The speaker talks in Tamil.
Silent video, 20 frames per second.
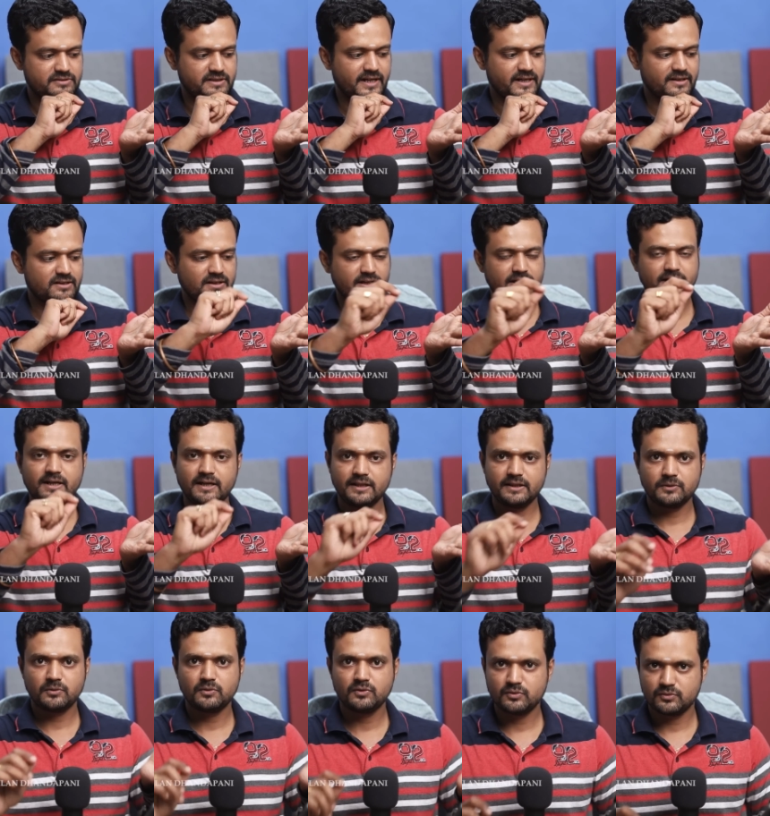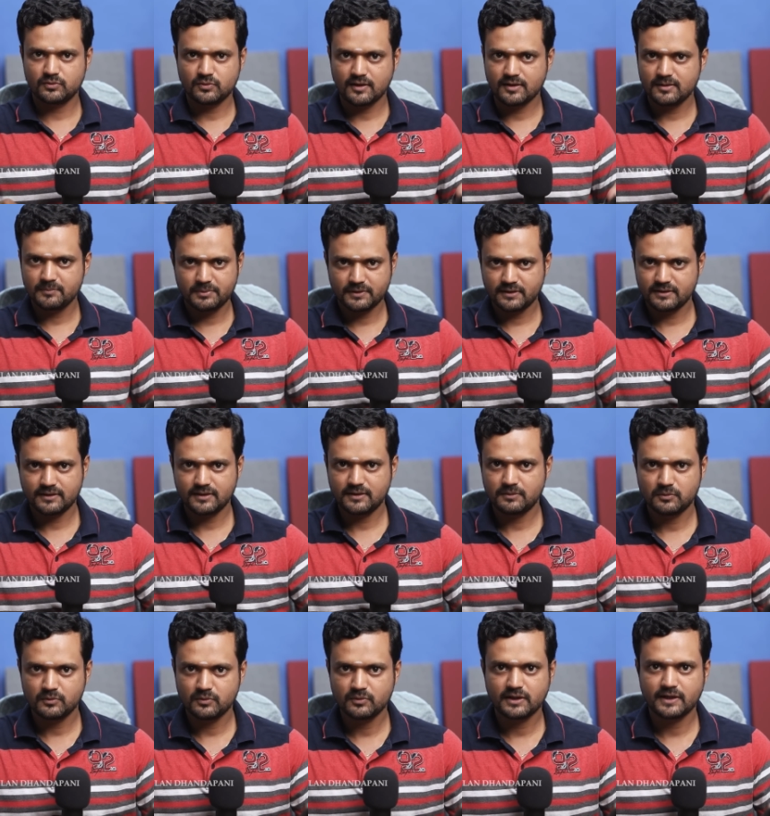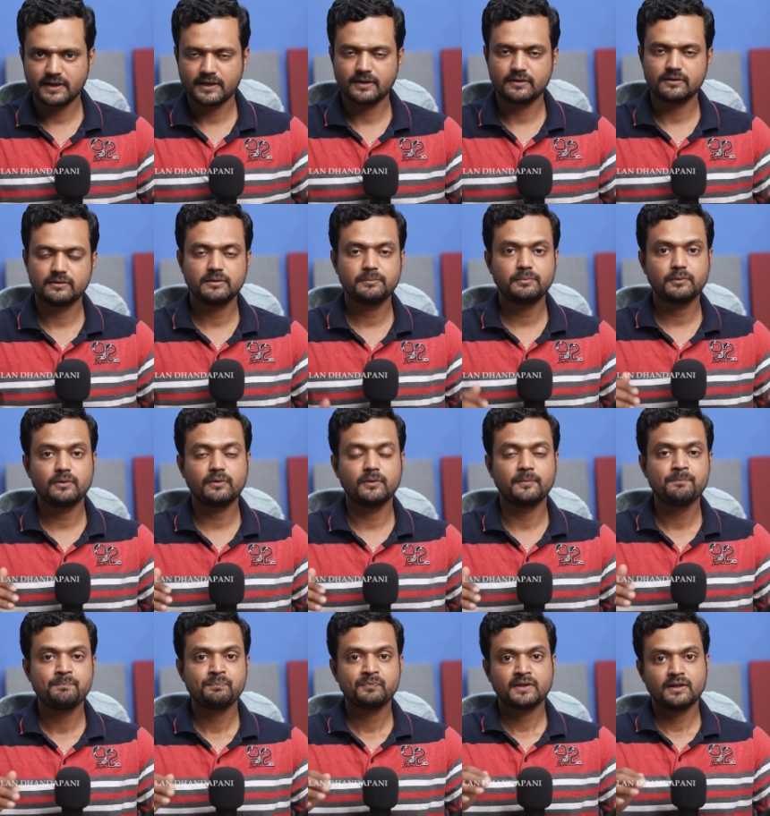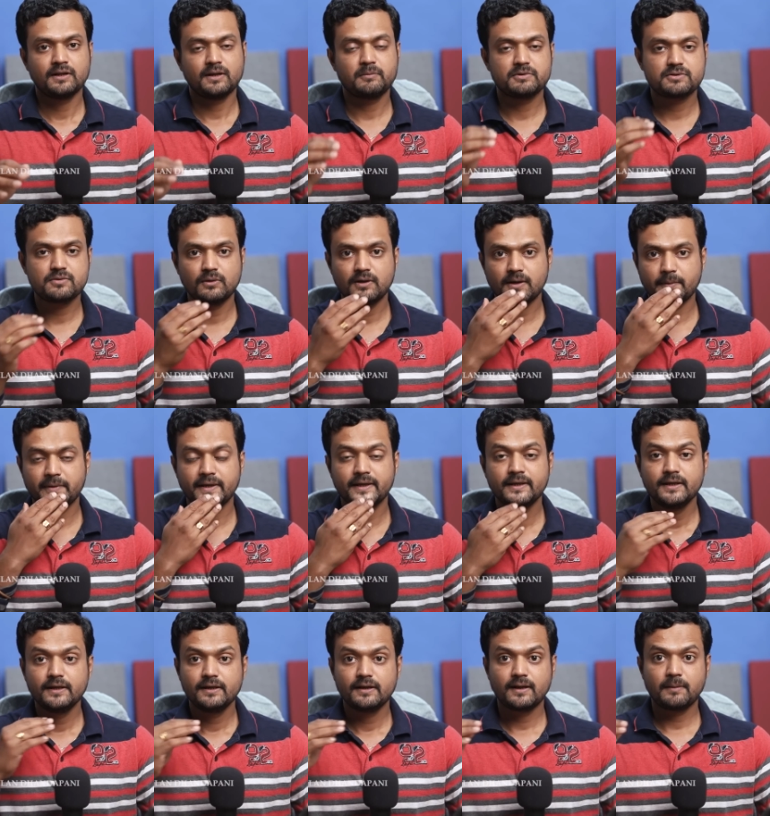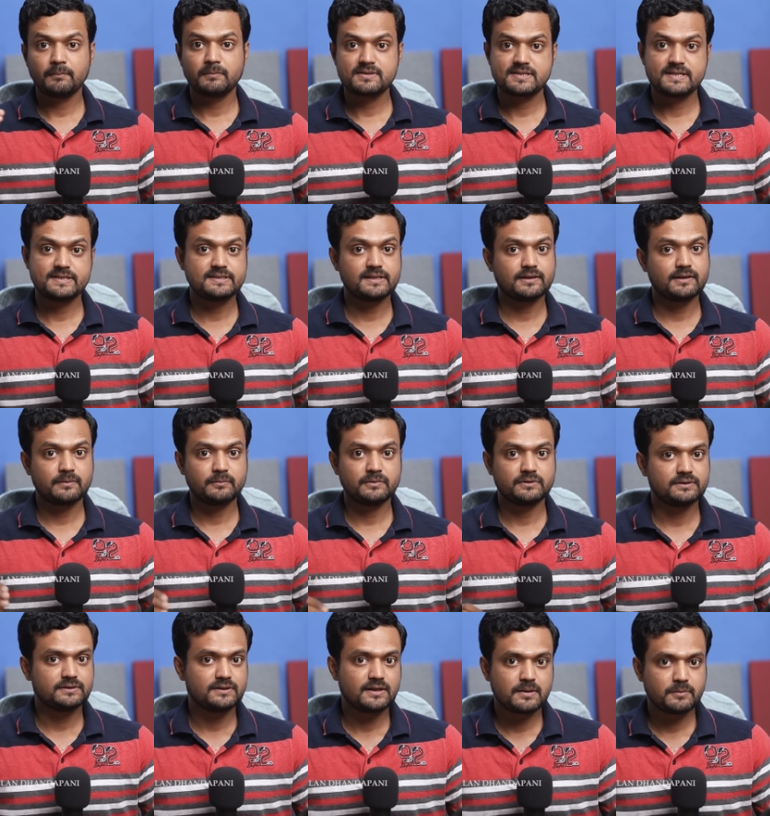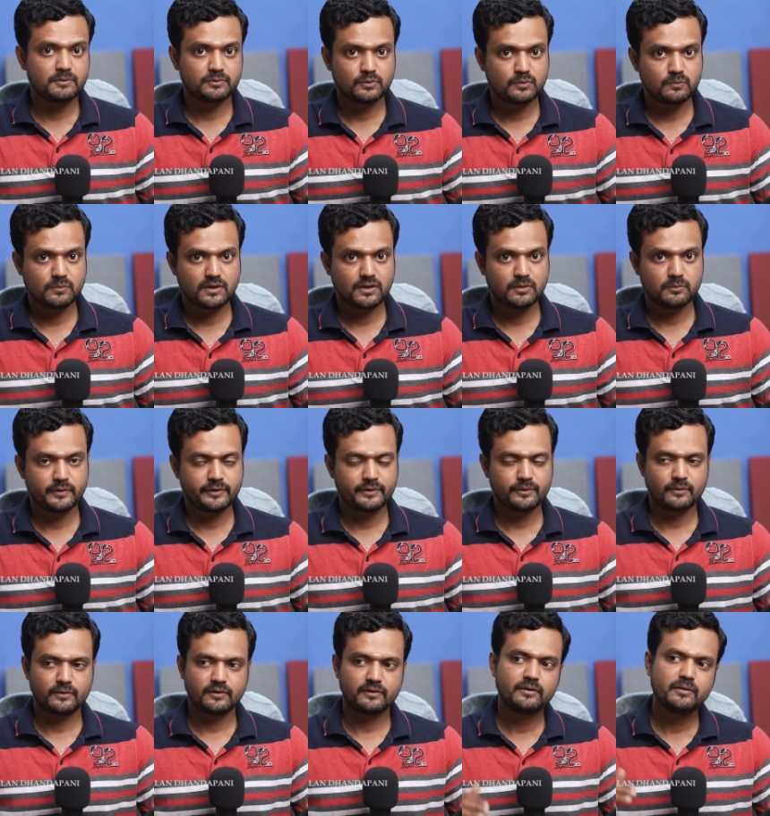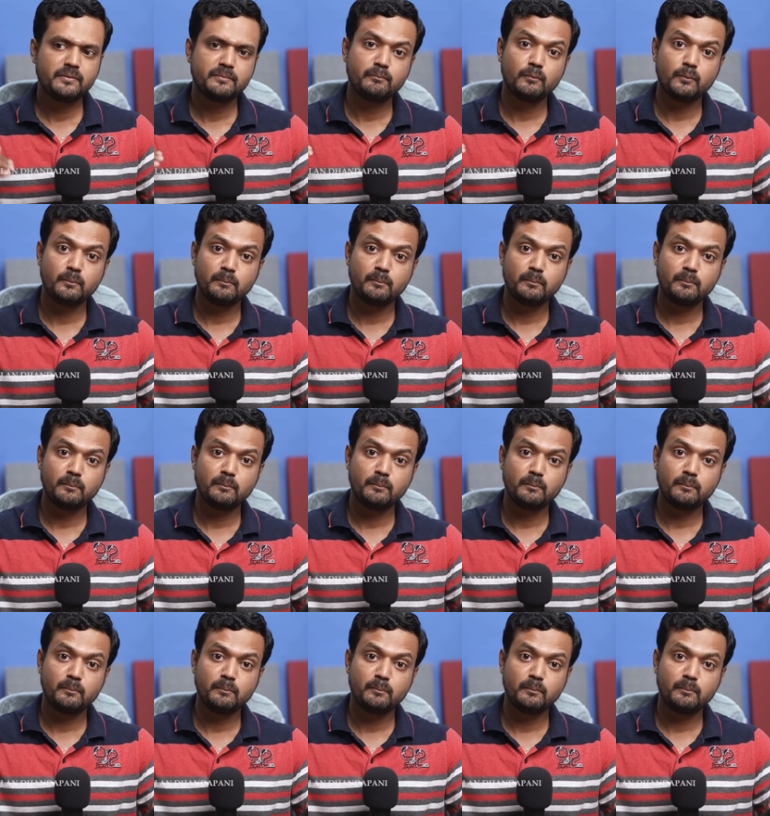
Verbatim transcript: ஸ்லேட்டில் எழுதி ஒன்றும் அனுப்புறதெல்லாம் ஒன்றும் கிடையாது இப்போது நம்ம சொல்கிறோமே நம்ம செஞ்ச கர்மத்துக்கு தான் நம்ம துன்பம் அனுபவிக்கிறோன்னு